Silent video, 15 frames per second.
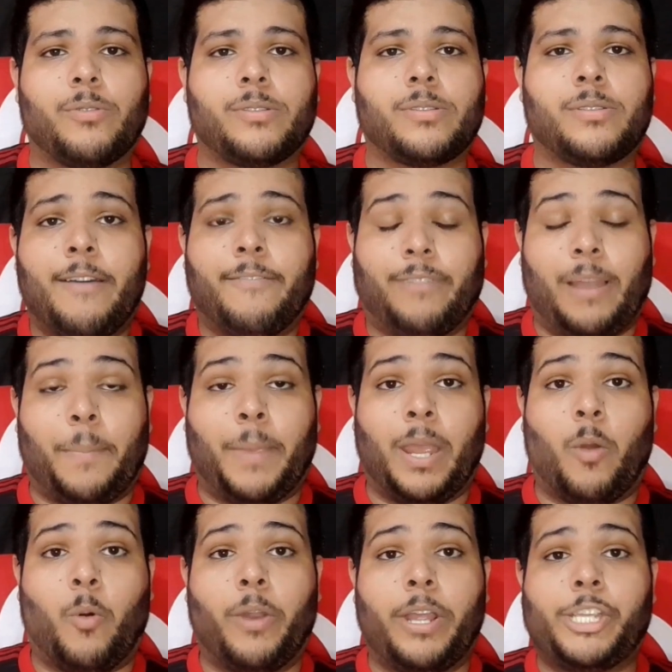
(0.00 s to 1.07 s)
Santos. Flamengo
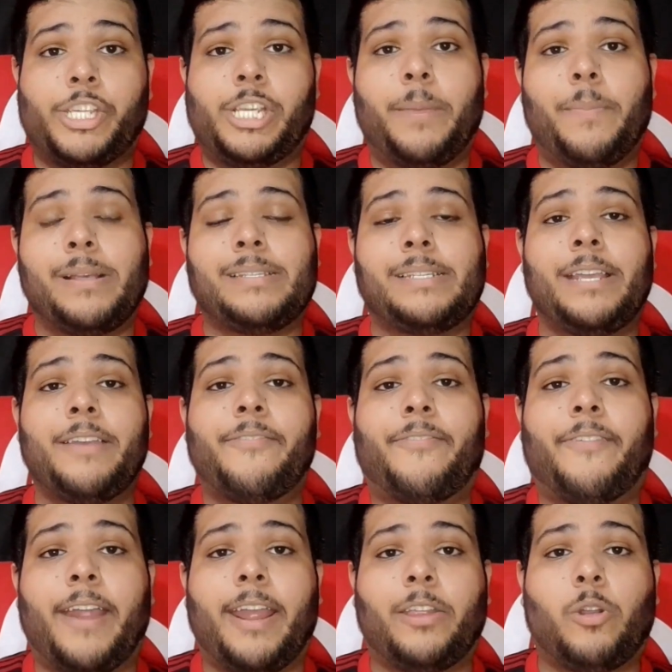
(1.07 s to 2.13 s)
e Curitiba se
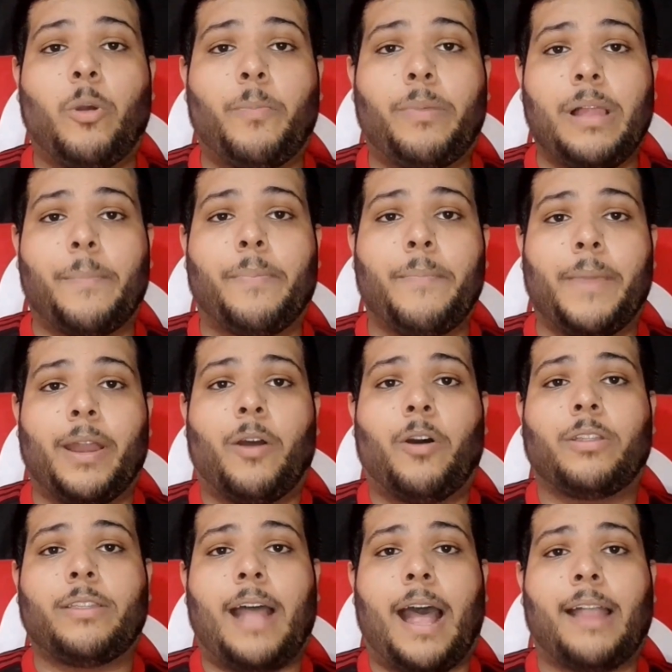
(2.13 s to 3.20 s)
enfrentam pela primeira
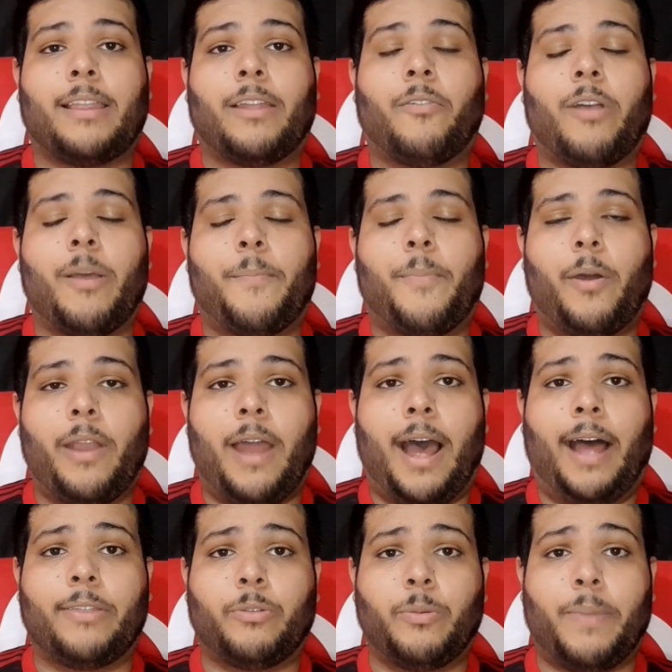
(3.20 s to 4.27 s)
rodada do
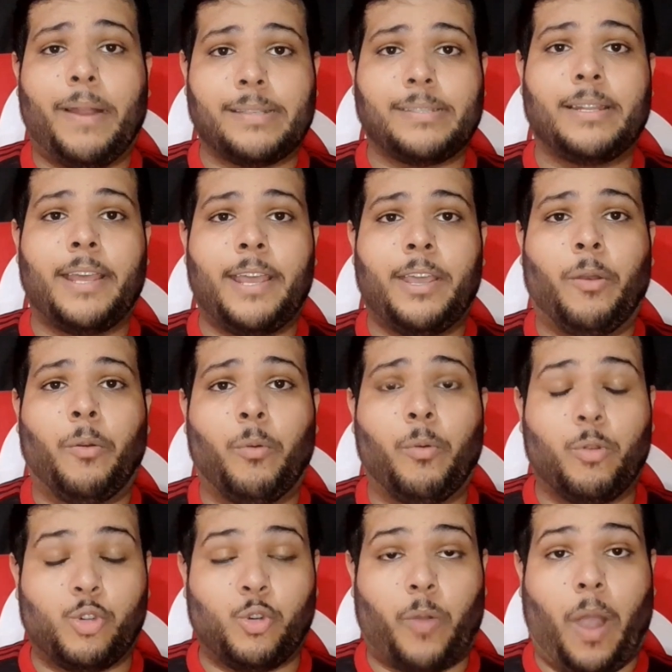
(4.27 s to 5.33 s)
Campeonato Brasileiro.
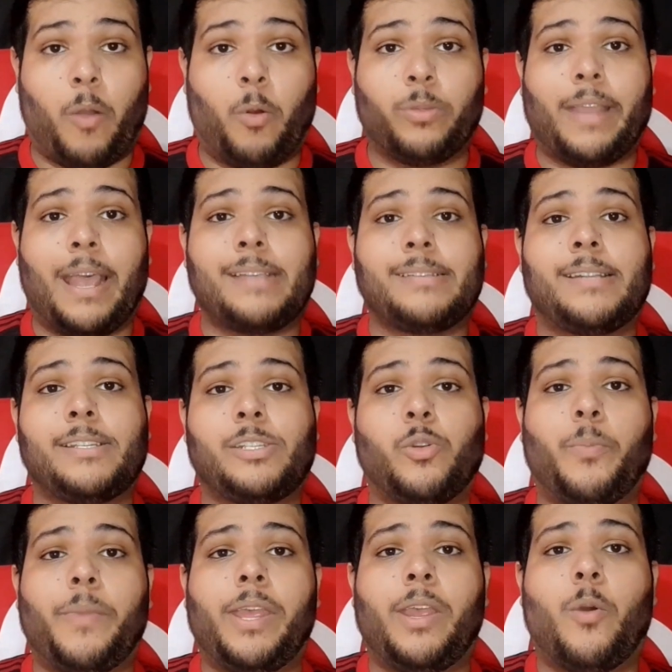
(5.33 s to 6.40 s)
O jogo acontece neste
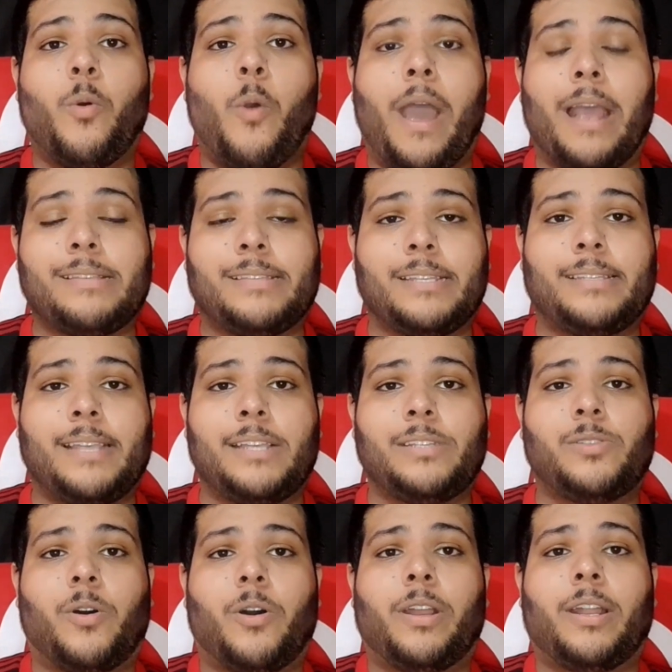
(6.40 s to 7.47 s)
domingo às 16
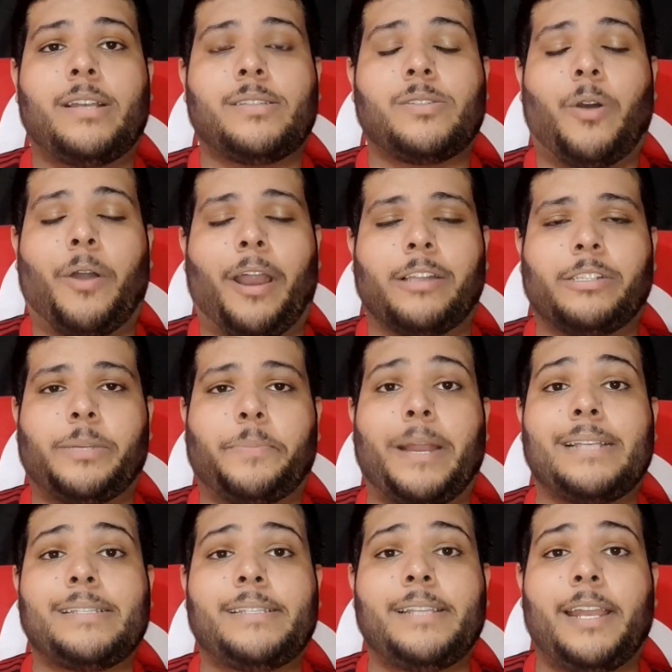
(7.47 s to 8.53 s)
horas, horário de
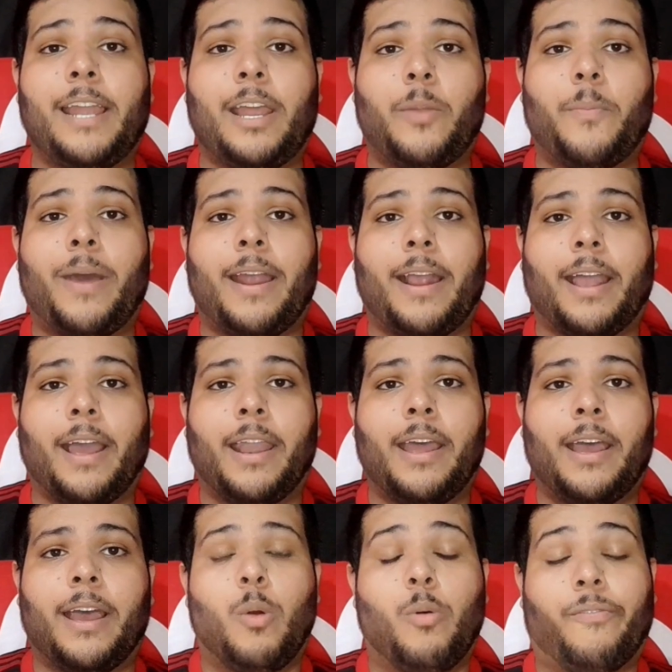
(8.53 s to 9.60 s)
Brasília, no
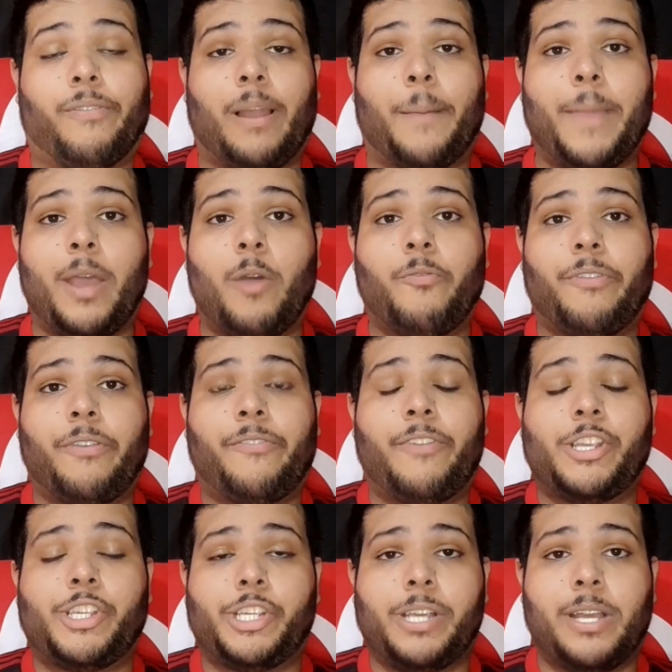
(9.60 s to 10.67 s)
Maracanã. Flamengo vive
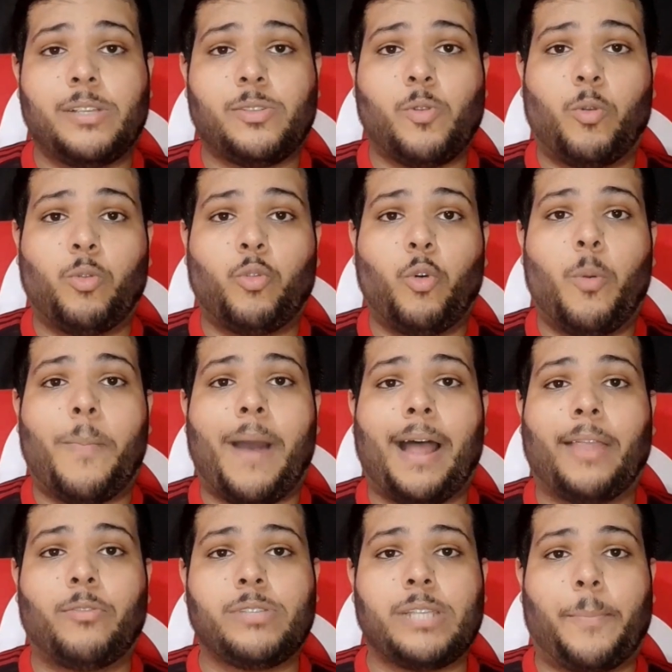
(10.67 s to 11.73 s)
dias
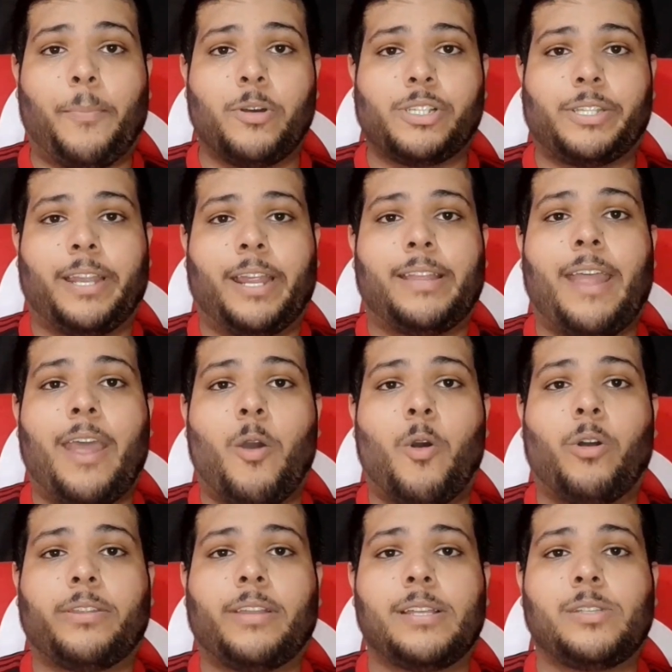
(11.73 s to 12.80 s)
conturbados após três
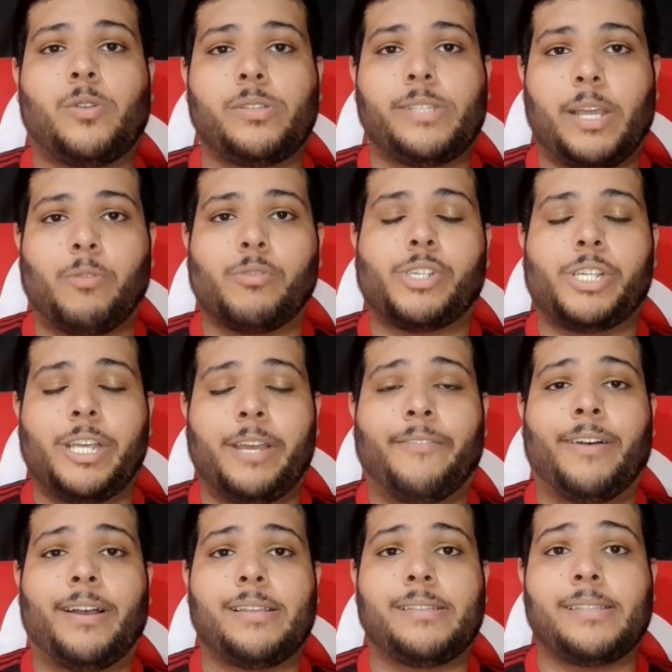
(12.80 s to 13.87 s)
derrotas
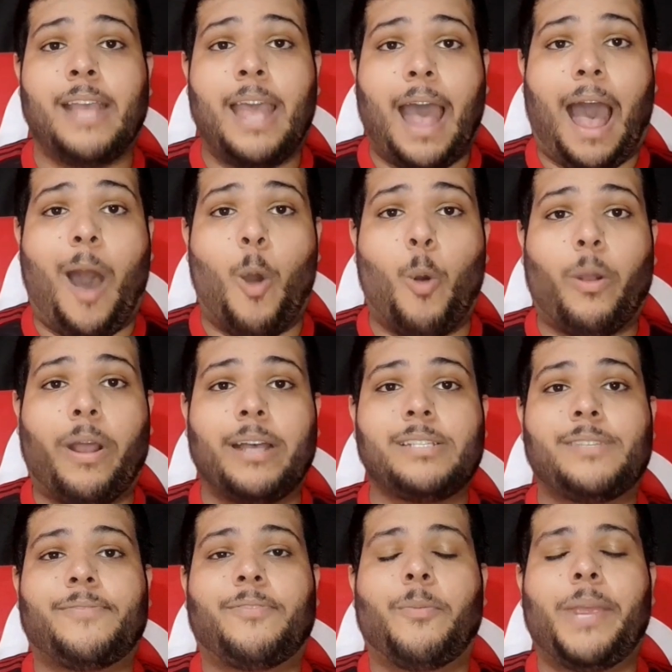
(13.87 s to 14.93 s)
consecutivas.
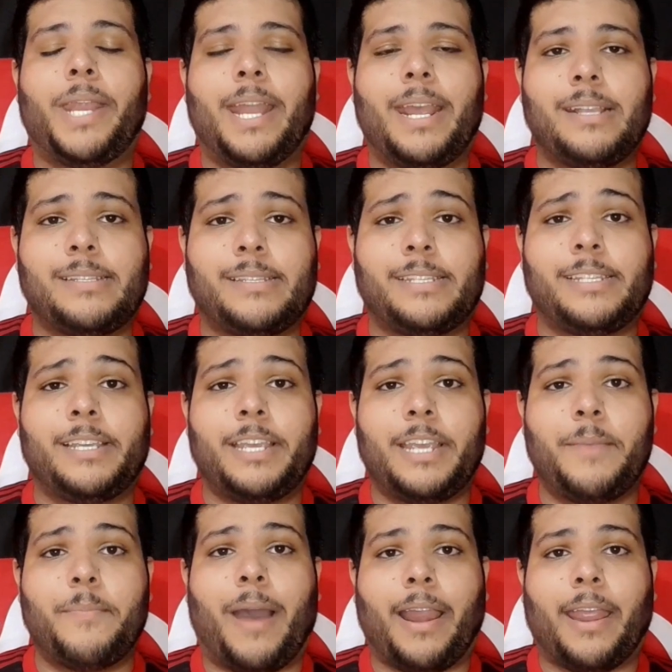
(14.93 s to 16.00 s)
Alcas, Fluminense
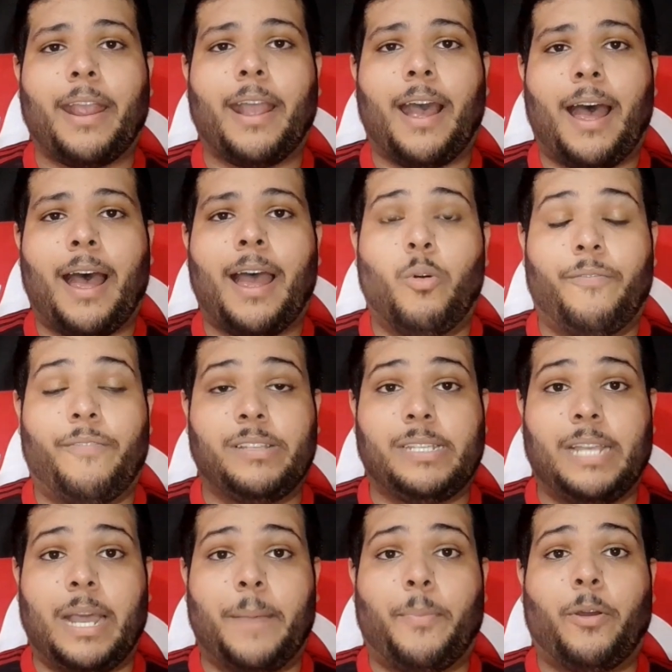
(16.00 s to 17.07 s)
e Maringá. Esse
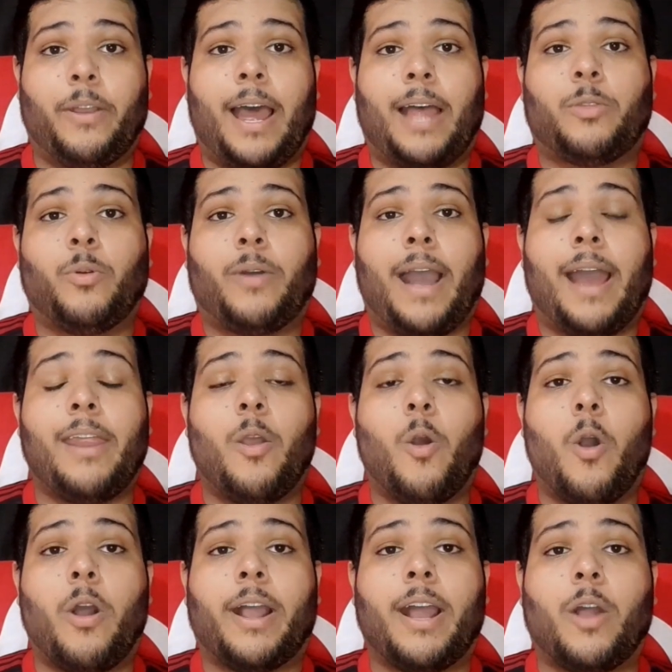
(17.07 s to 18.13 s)
campeonato
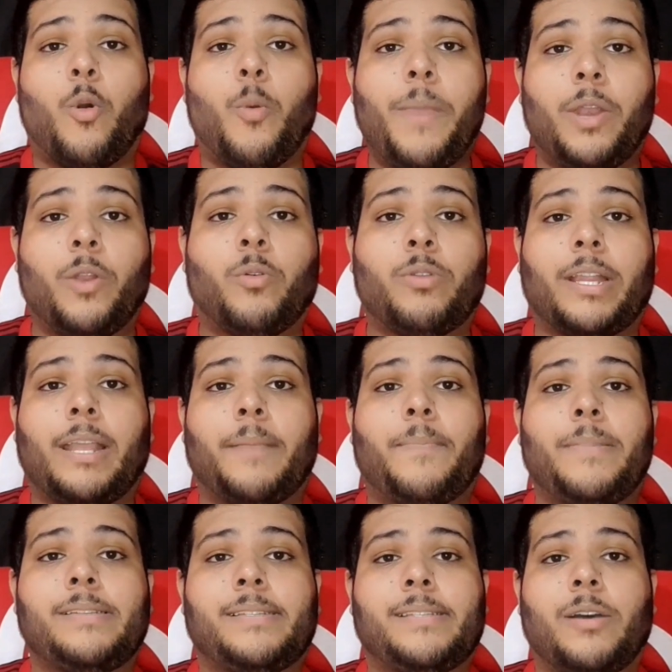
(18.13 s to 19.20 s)
carioca culminou na
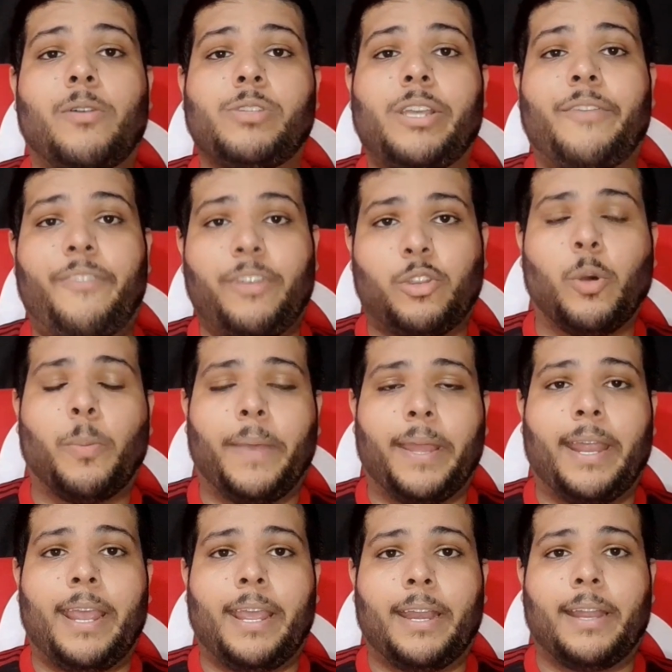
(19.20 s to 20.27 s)
demissão de Vitor
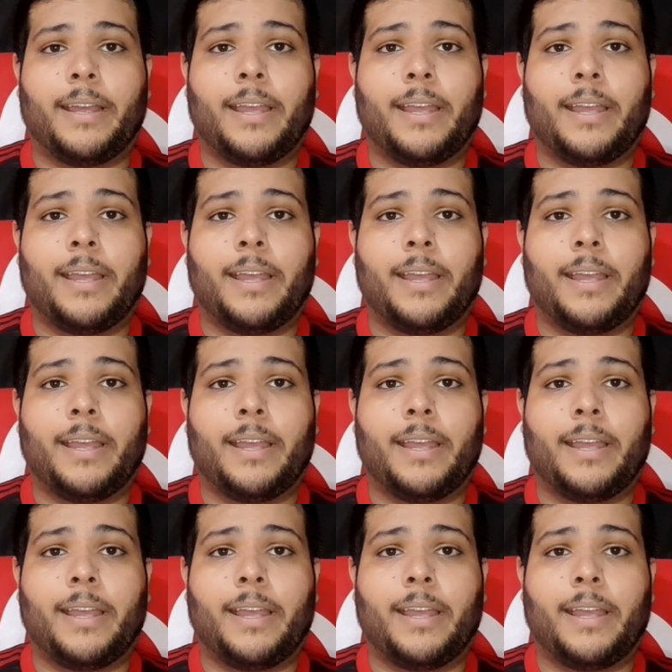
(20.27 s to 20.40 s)
Pereira.